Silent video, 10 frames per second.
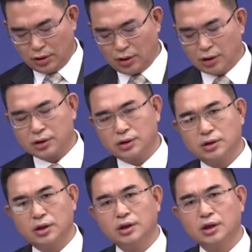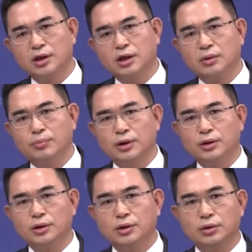也是人类和
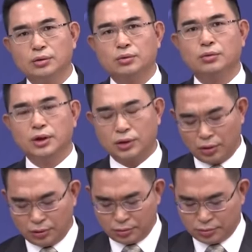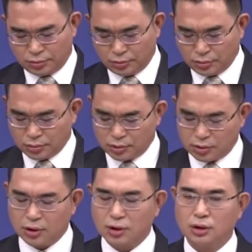平利用外空
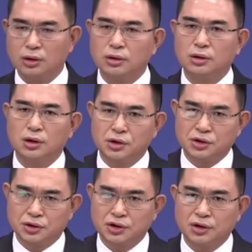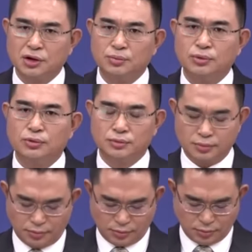的历史性一步。
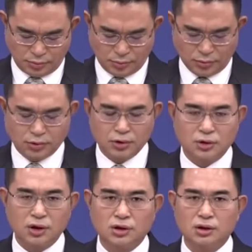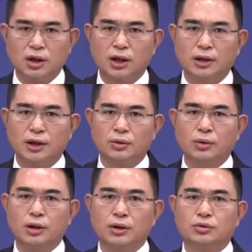这是海内
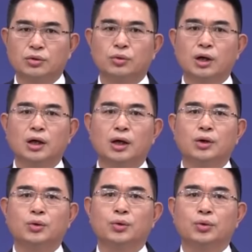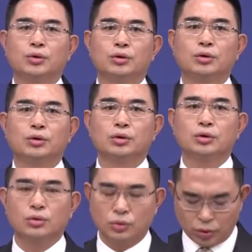外中华儿女
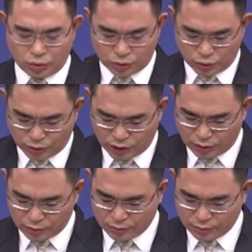共同荣耀。